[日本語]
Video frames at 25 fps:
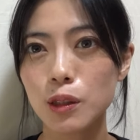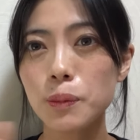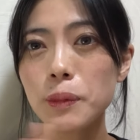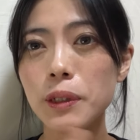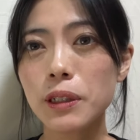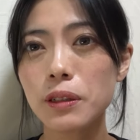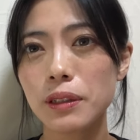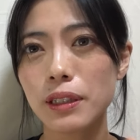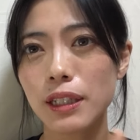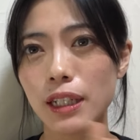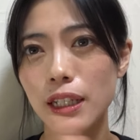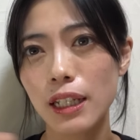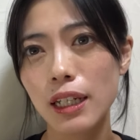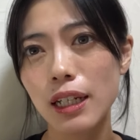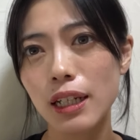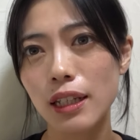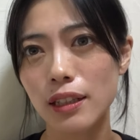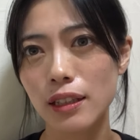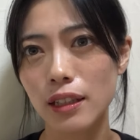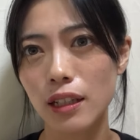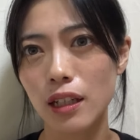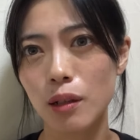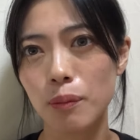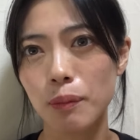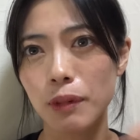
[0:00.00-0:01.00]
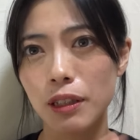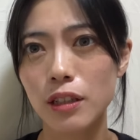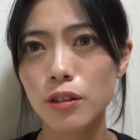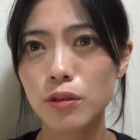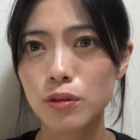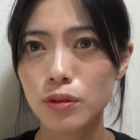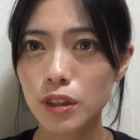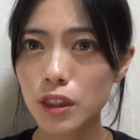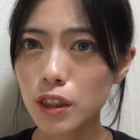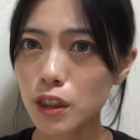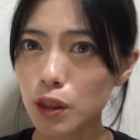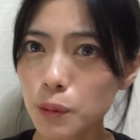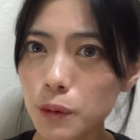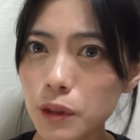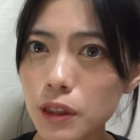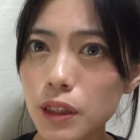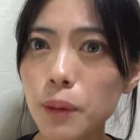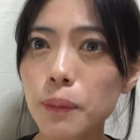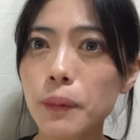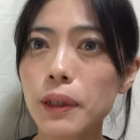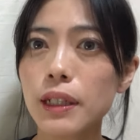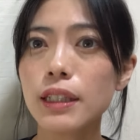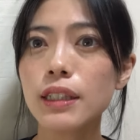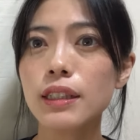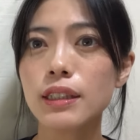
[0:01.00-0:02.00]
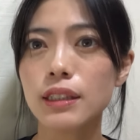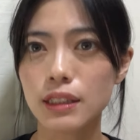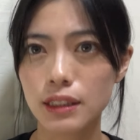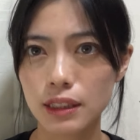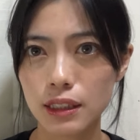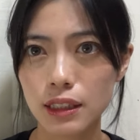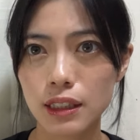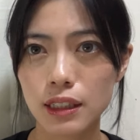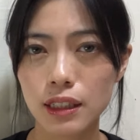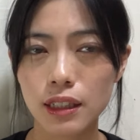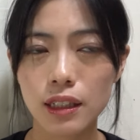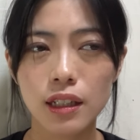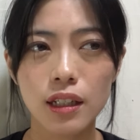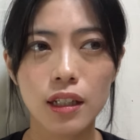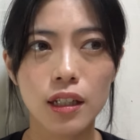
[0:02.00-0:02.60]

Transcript: うまくいかなかったらまた塗りつぶせばいいし、